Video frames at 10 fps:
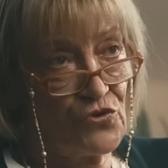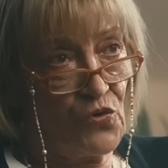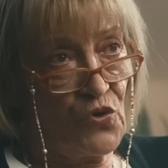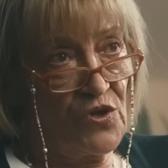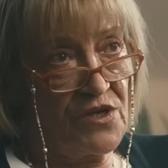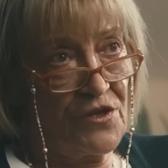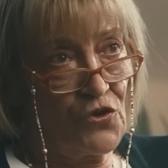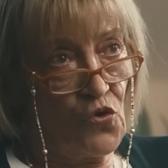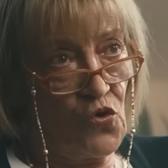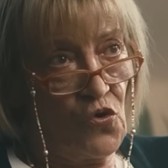Türk Hava
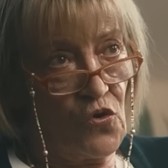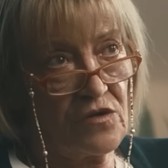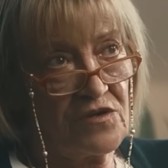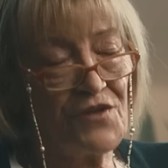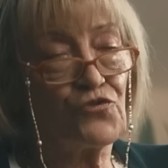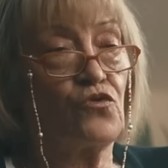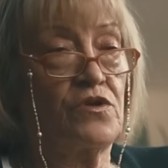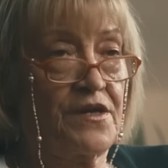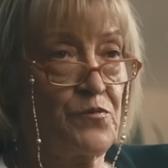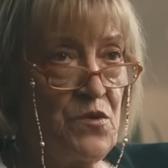Yolları'nda o kadro
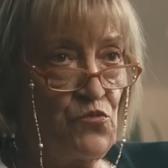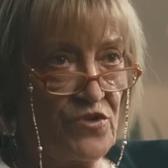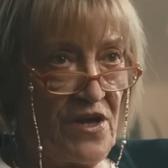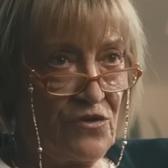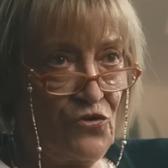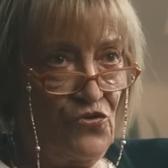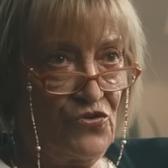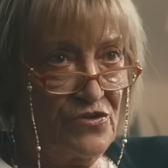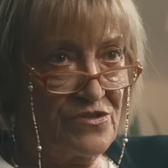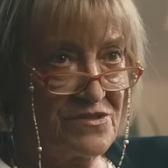olarak memur daktilo
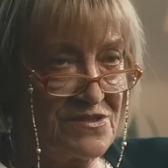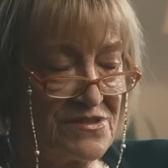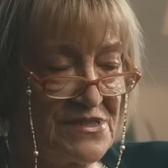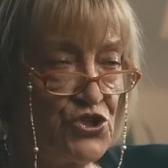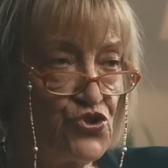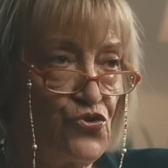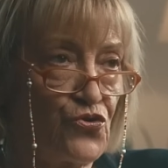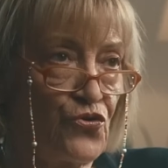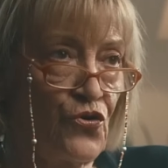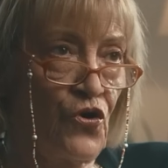
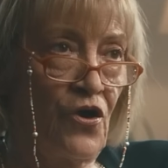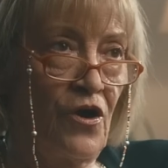geçiyordu.